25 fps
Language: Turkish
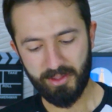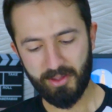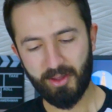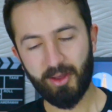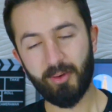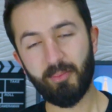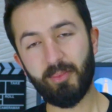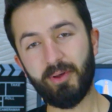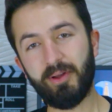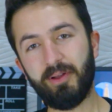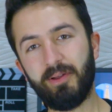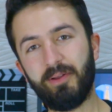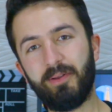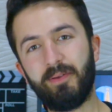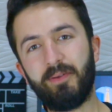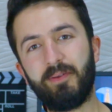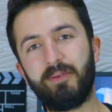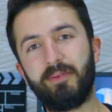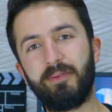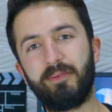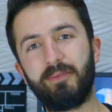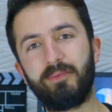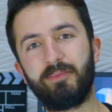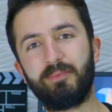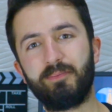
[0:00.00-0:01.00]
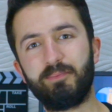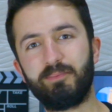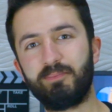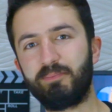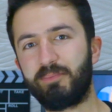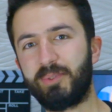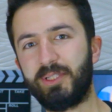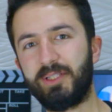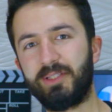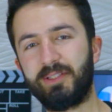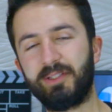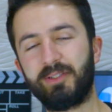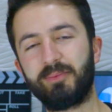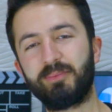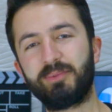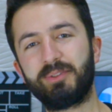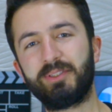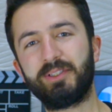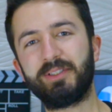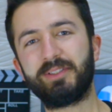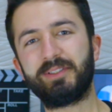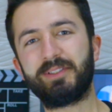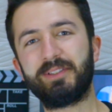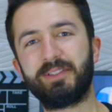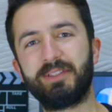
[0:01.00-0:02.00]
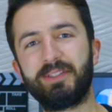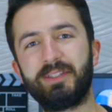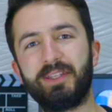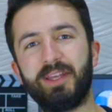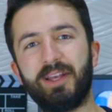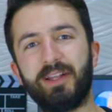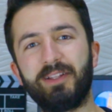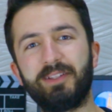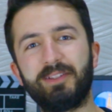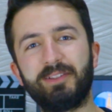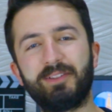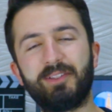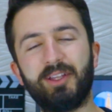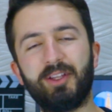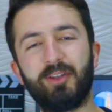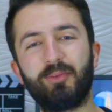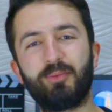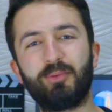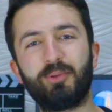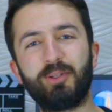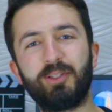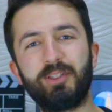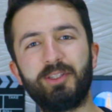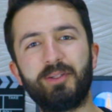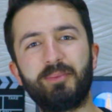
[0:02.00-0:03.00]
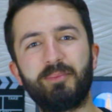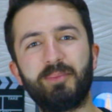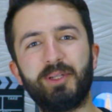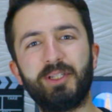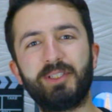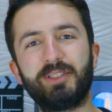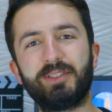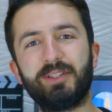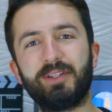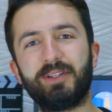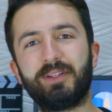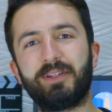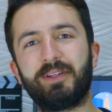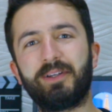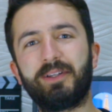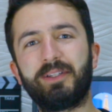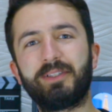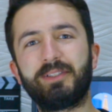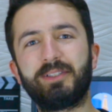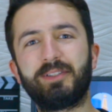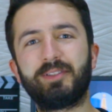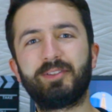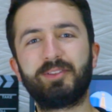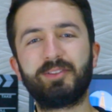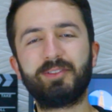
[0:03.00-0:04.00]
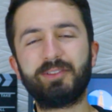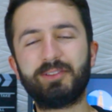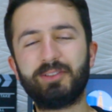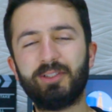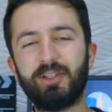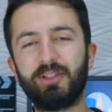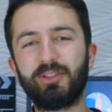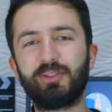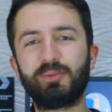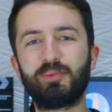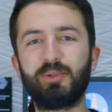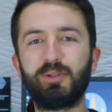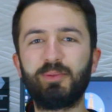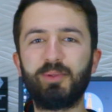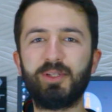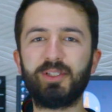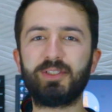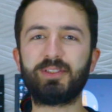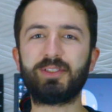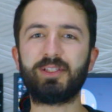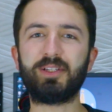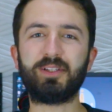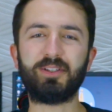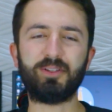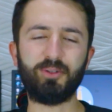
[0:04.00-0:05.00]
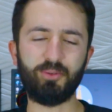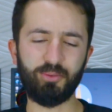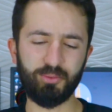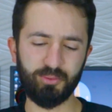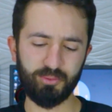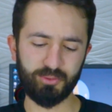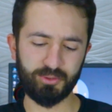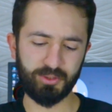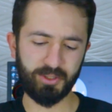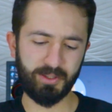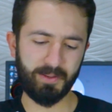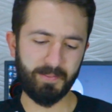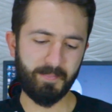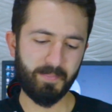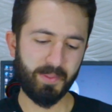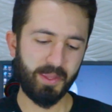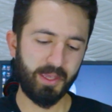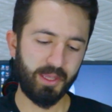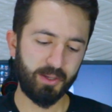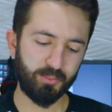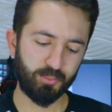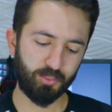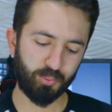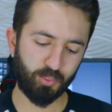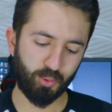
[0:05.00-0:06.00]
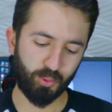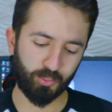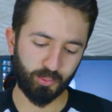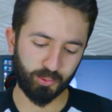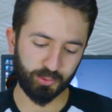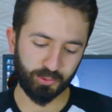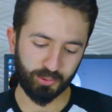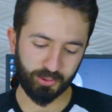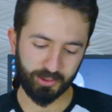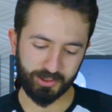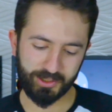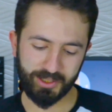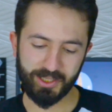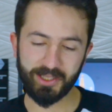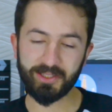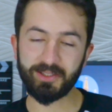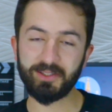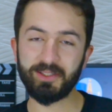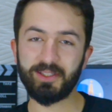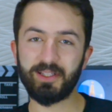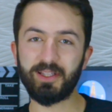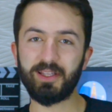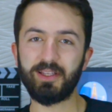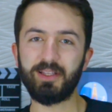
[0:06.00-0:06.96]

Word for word: Ama bildirim sesinin geldiğini telefona 25 dakika harcarsınız. Çalışmaya 5 dakika. O yüzden bu Pomodoro tekniği